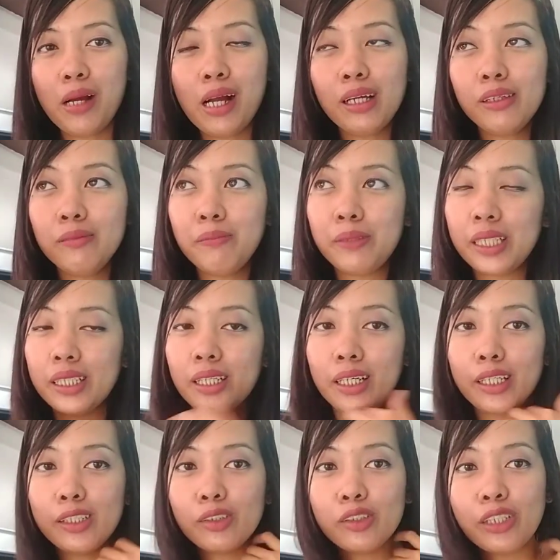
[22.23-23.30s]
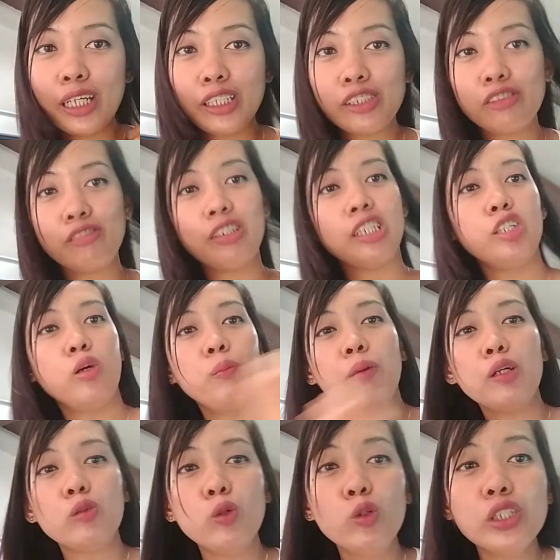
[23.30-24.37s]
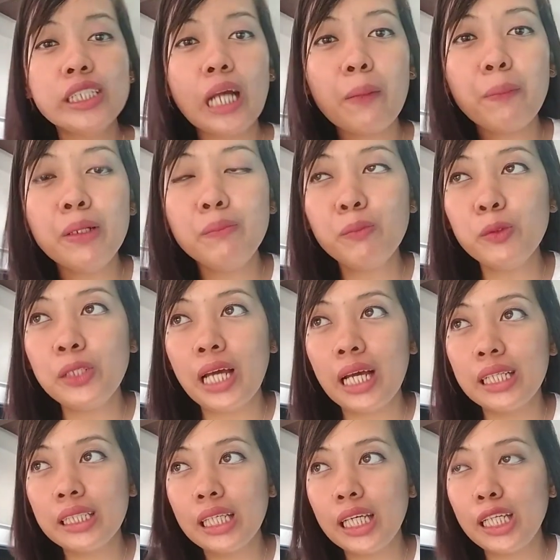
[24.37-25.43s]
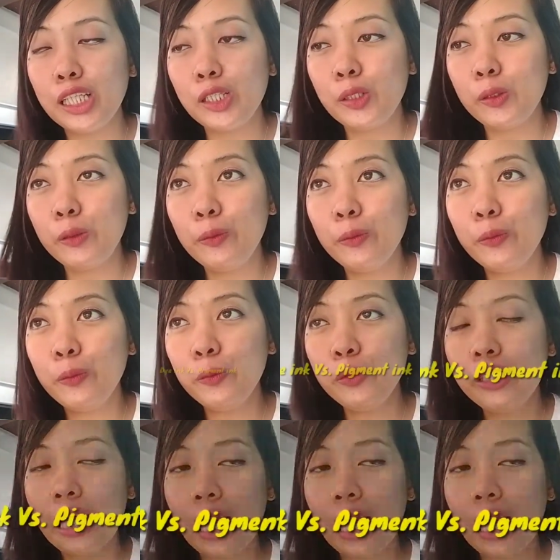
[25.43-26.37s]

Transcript: Mga kabida, in today's video, pag-uusapan po natin yung